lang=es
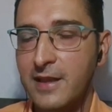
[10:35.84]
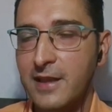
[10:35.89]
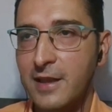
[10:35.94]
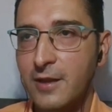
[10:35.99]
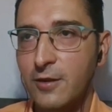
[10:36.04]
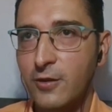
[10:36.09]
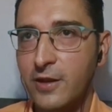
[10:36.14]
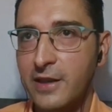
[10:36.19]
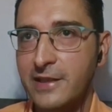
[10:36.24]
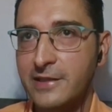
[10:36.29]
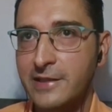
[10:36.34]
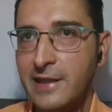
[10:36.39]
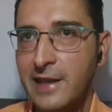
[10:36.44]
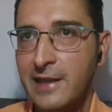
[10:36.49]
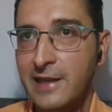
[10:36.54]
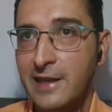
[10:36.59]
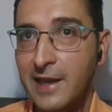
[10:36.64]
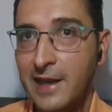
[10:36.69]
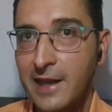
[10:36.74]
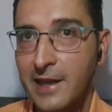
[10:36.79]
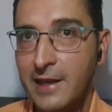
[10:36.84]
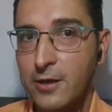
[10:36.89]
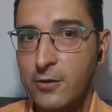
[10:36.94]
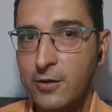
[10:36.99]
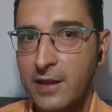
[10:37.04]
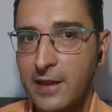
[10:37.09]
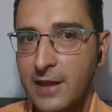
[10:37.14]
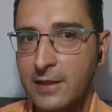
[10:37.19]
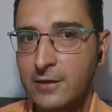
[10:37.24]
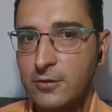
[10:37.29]
que lo que es al
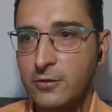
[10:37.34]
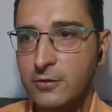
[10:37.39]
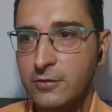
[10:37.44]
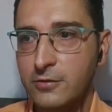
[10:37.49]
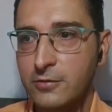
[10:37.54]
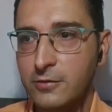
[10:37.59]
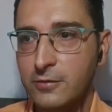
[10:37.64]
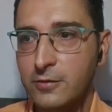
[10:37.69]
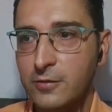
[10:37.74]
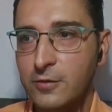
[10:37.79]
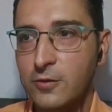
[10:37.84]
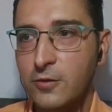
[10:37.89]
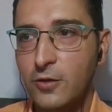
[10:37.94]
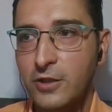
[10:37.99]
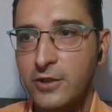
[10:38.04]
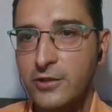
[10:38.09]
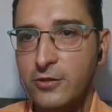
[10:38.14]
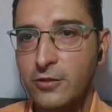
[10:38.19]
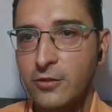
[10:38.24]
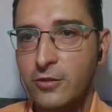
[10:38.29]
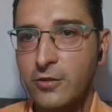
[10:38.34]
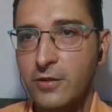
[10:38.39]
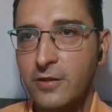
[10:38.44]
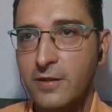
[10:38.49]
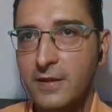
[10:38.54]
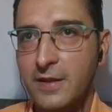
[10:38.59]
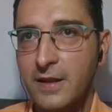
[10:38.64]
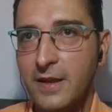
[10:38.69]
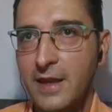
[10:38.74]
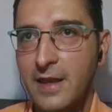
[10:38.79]
ingeniero de datos no le
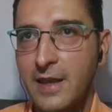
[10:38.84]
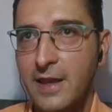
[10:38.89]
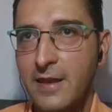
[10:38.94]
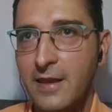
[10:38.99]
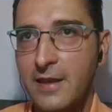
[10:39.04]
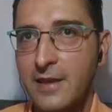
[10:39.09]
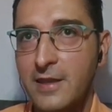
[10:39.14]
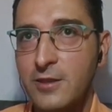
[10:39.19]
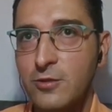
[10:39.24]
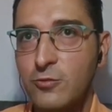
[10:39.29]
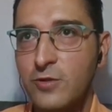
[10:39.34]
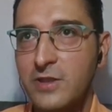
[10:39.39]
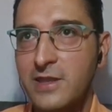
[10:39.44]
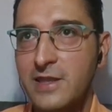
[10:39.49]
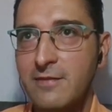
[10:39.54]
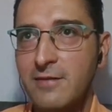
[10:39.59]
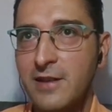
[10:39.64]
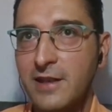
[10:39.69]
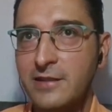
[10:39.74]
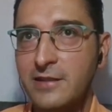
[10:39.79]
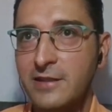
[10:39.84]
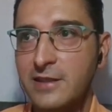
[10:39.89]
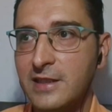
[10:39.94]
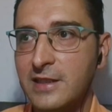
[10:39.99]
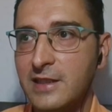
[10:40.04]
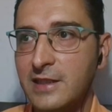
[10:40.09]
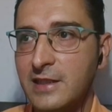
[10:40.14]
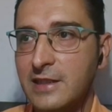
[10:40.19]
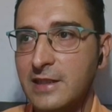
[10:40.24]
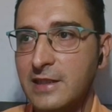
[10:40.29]
son eh, intuitivas
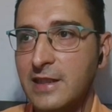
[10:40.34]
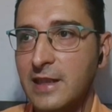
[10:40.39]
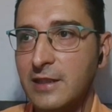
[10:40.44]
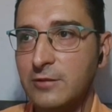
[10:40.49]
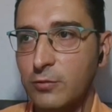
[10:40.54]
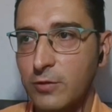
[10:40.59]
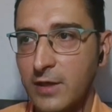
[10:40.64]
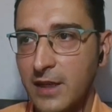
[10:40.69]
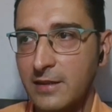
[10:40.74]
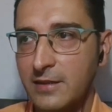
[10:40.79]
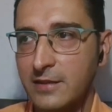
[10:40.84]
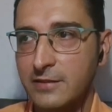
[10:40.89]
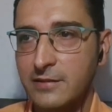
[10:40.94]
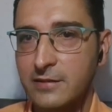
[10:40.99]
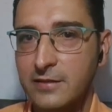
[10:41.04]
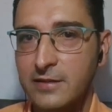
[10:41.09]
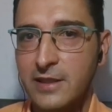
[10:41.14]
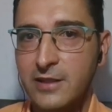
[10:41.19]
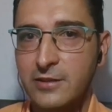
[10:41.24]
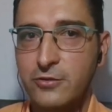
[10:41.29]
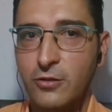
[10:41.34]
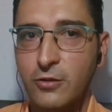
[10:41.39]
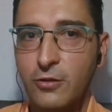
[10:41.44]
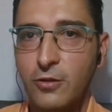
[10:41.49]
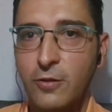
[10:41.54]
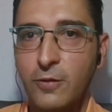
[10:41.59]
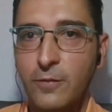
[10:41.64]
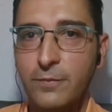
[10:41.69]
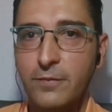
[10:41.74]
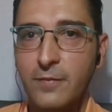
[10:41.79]
ni naturales y
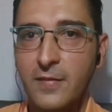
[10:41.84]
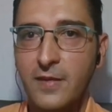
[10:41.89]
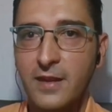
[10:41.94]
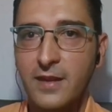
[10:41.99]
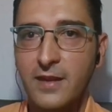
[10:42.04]
eso